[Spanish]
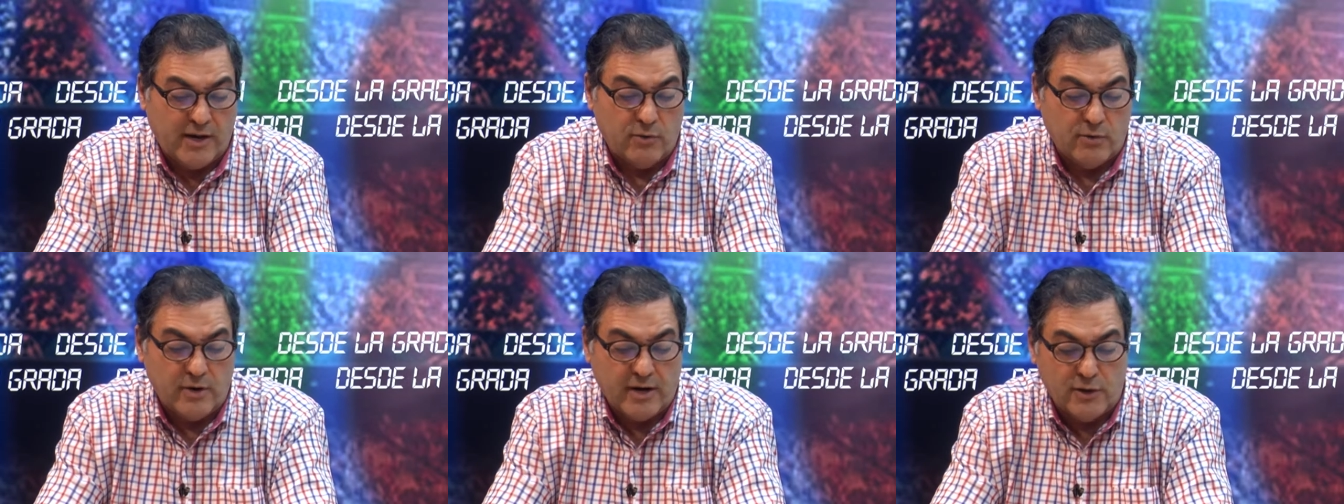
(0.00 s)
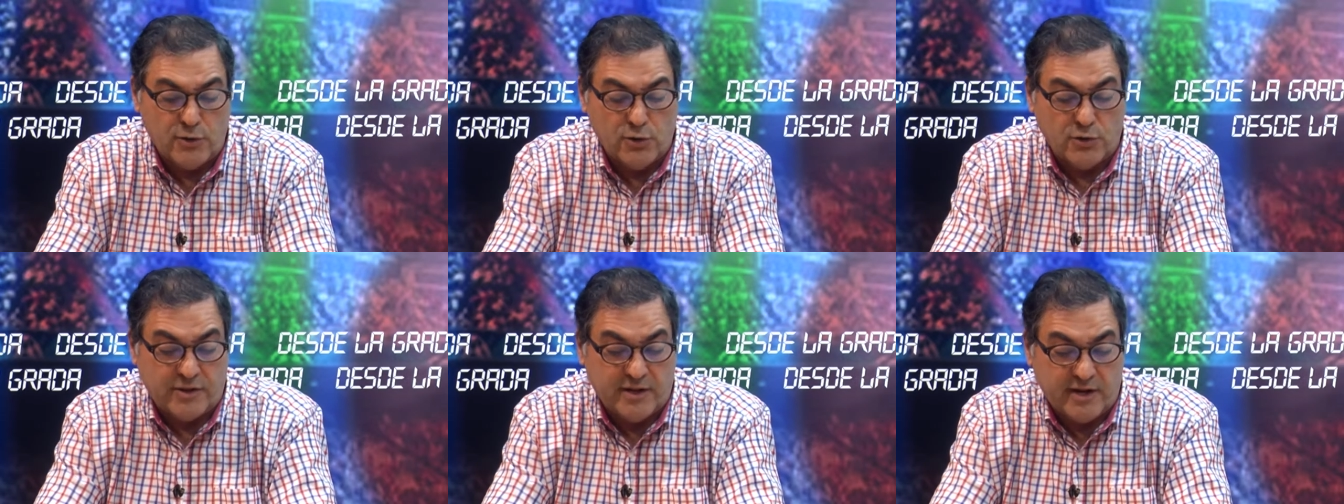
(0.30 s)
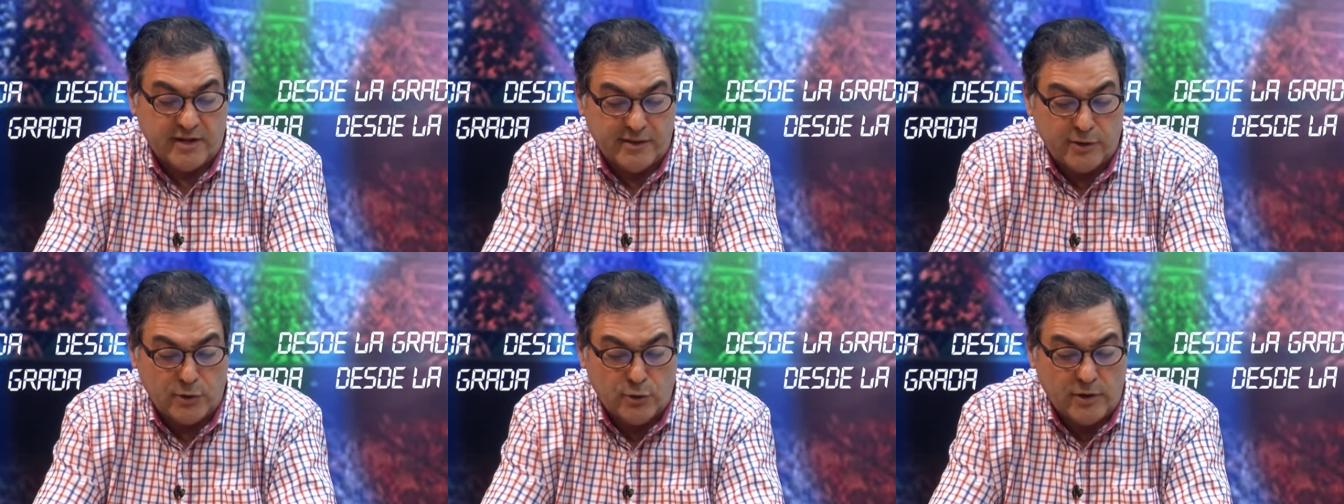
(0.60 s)
que quedó
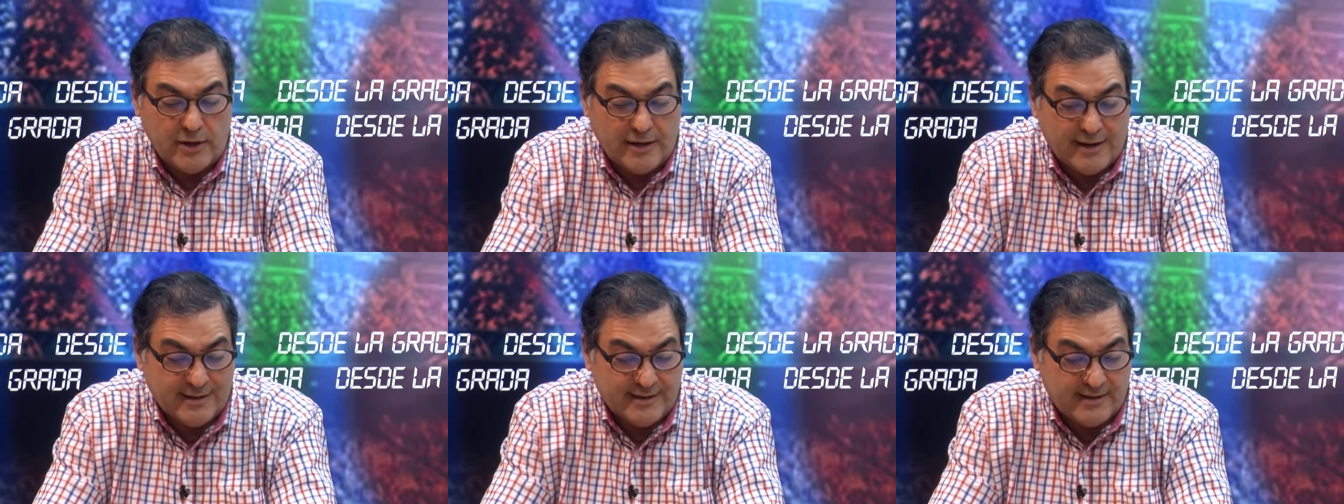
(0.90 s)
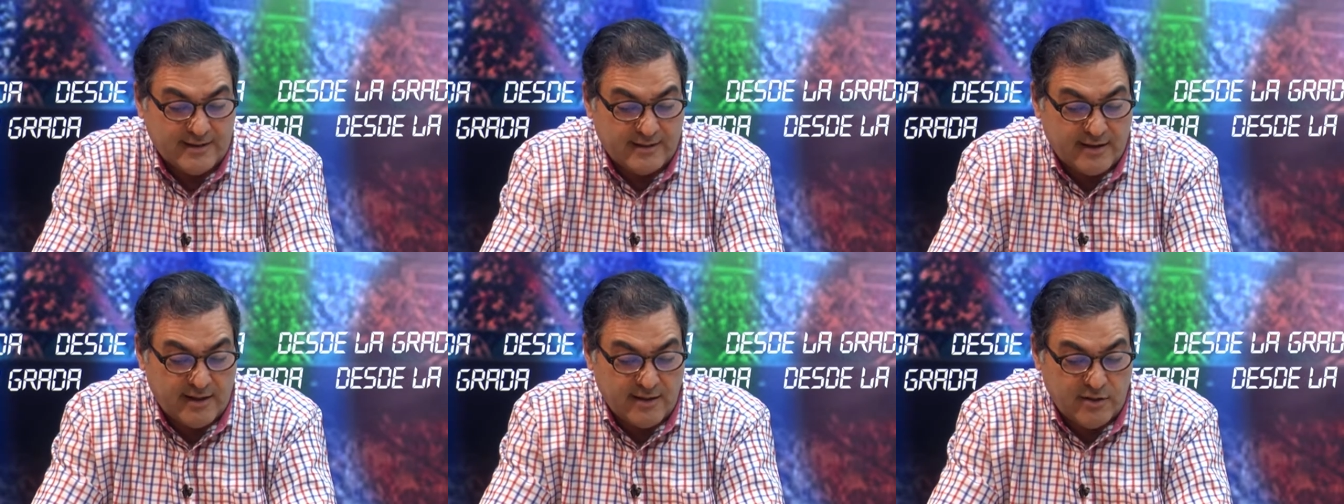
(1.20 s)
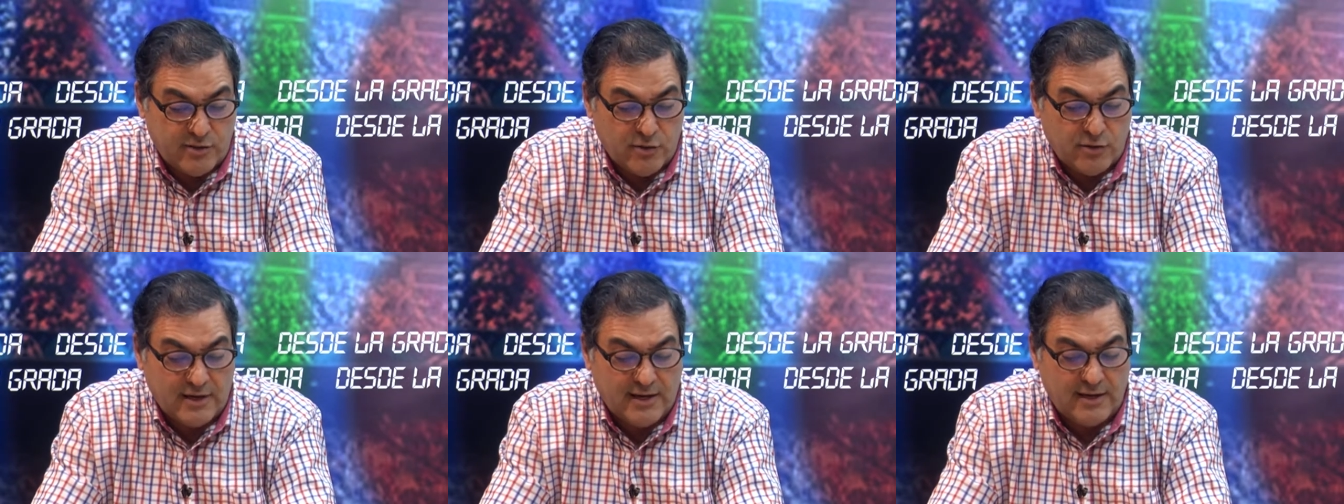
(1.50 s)
tercero en cata
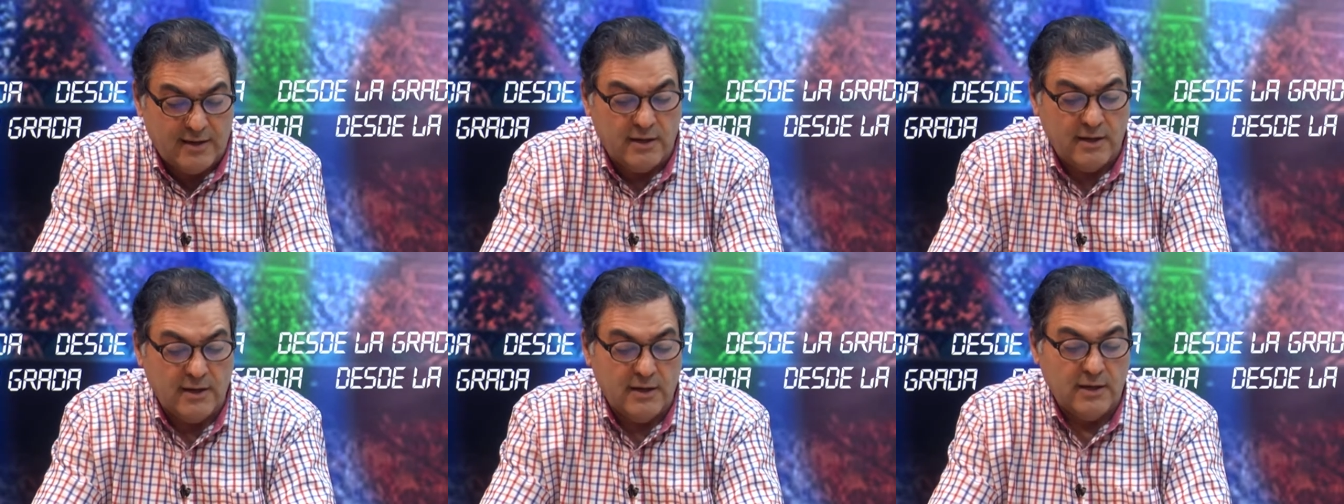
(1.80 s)
tradicional,